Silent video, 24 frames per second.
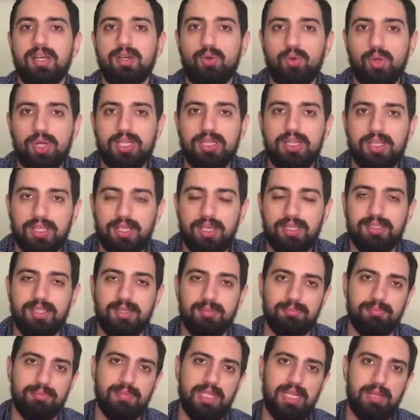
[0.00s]
كرة
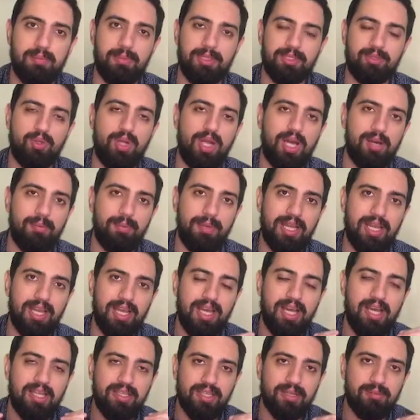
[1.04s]
القدم لما تلعب على
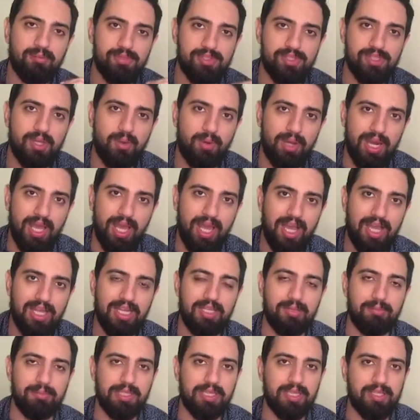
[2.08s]
هذا المستوى
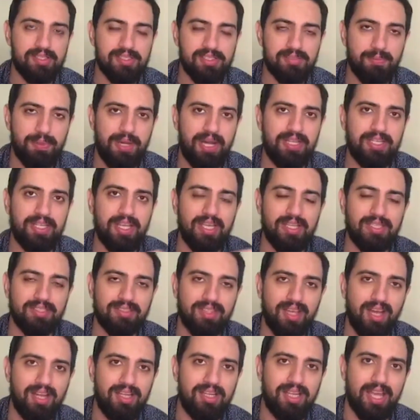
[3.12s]
العالي مثل اسبانيا،
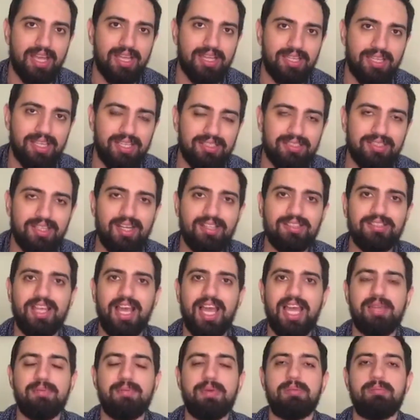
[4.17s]
ايطاليا، انجلترا
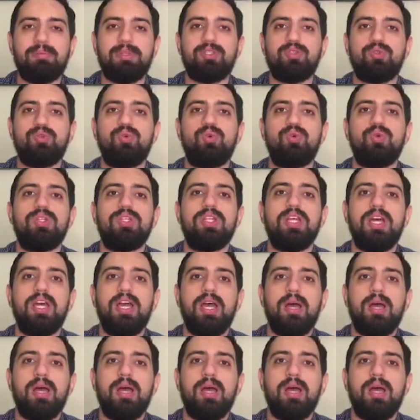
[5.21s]
دائما بتكون